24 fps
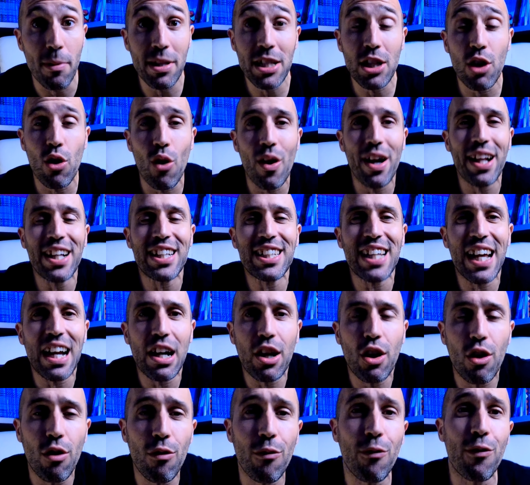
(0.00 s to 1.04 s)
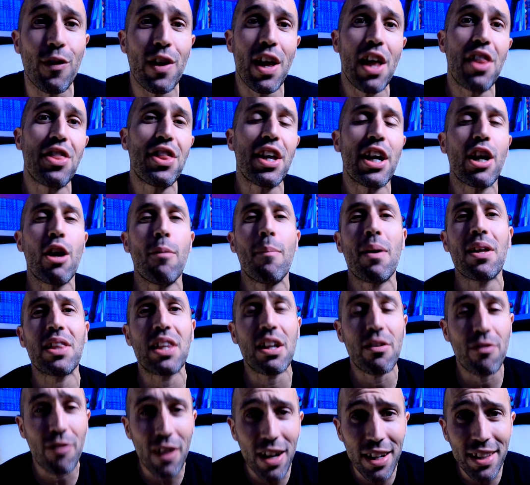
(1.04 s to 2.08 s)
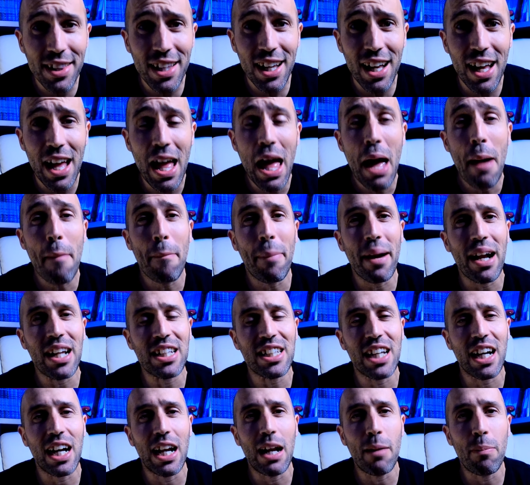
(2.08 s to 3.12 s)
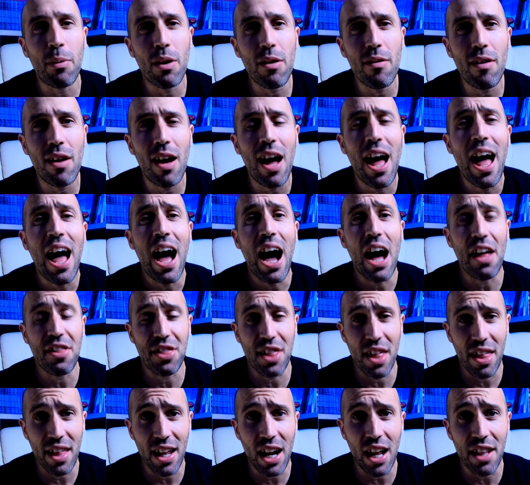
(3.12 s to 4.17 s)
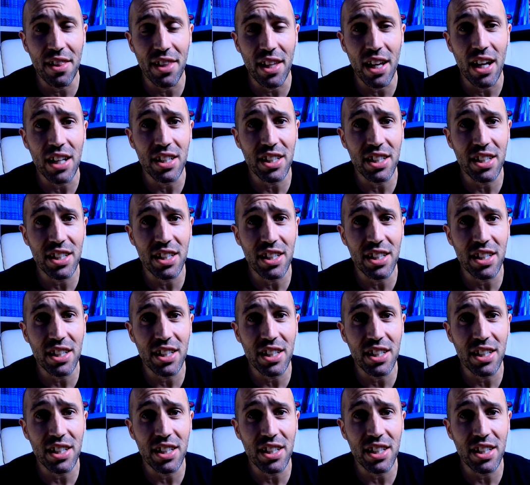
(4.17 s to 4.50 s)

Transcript: vais a coger esa confianza que os va a hacer falta para sacar la prueba hacia adelante.